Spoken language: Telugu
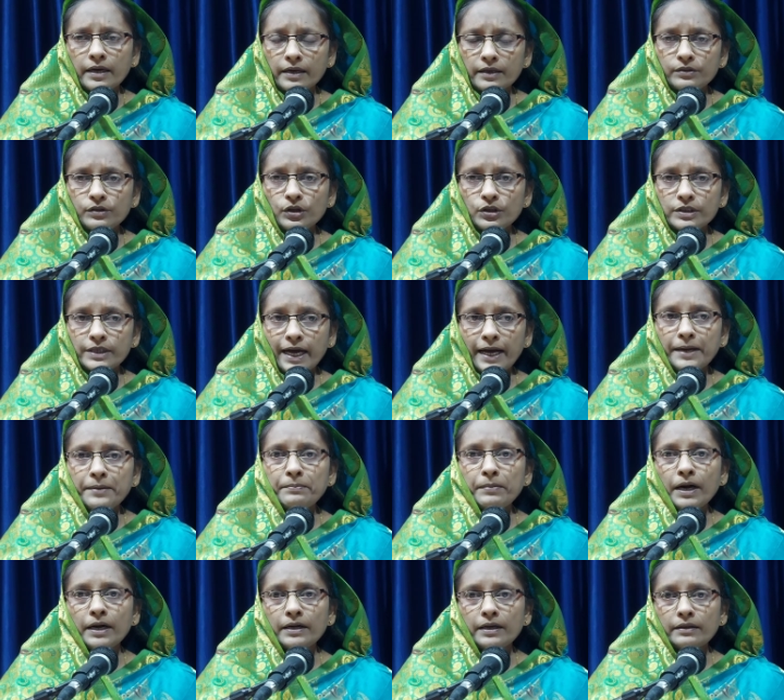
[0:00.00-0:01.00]
ఎంతో టైం
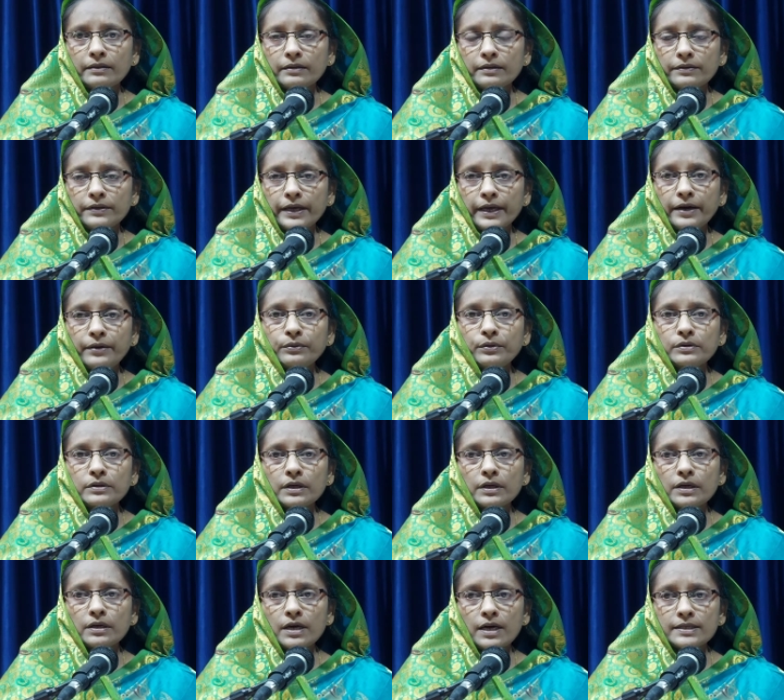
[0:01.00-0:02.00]
పట్టింది దేవుడు
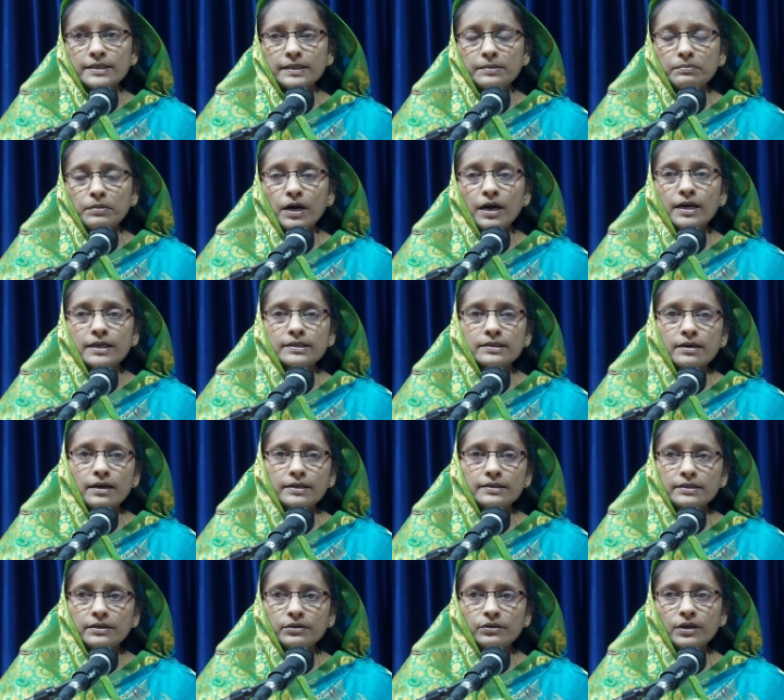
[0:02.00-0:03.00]
తనను ఆ
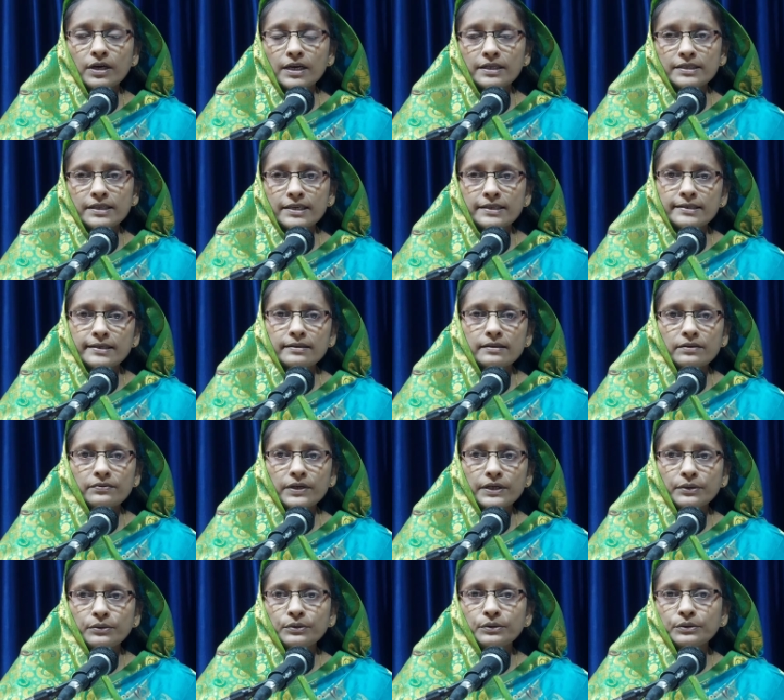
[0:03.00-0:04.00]
సింహాసనాసీనుడిగా చేసేంత
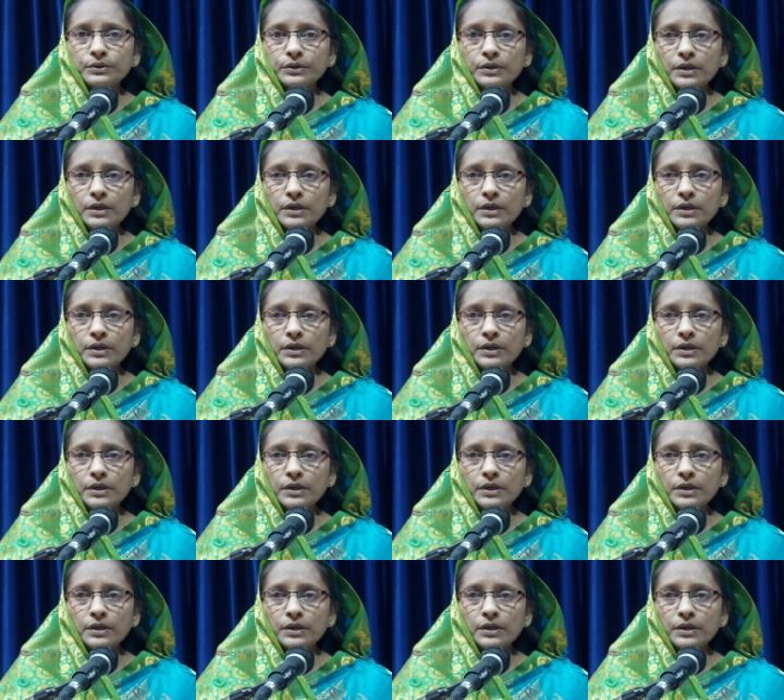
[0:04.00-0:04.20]
వరకు